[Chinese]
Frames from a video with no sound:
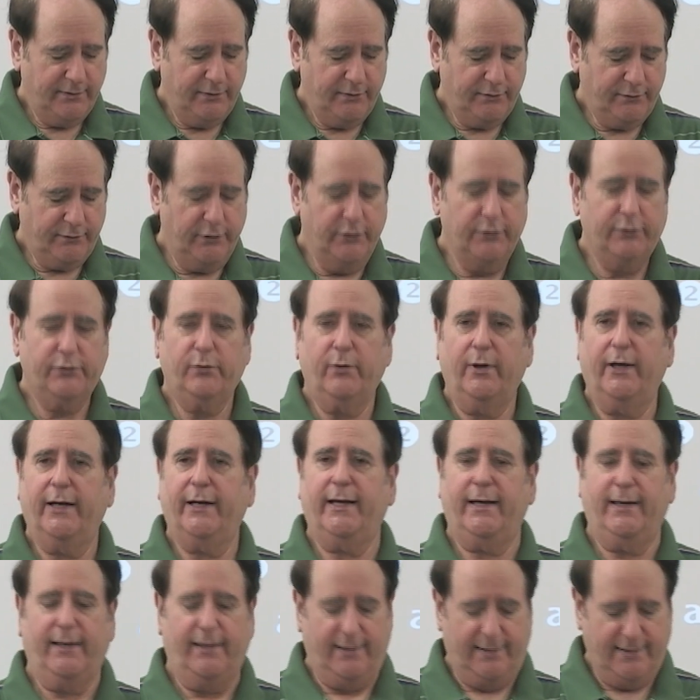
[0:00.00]
到
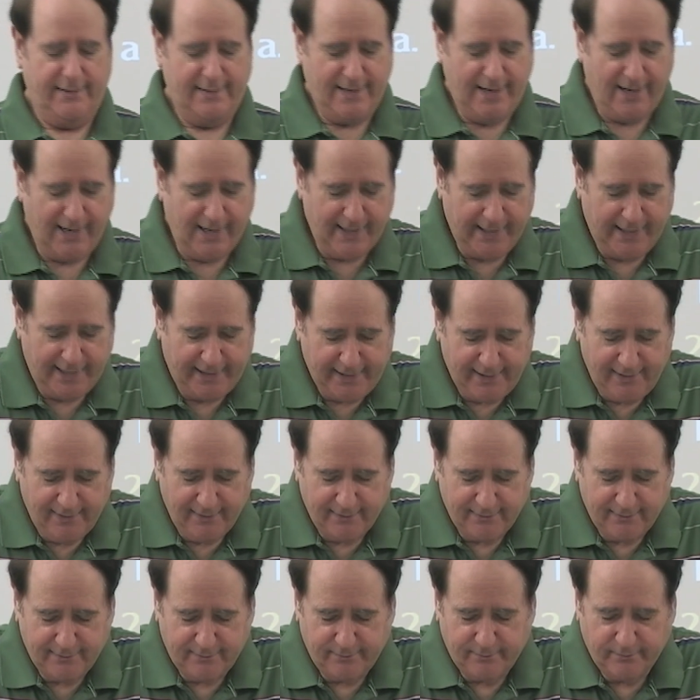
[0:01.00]
第二十九节。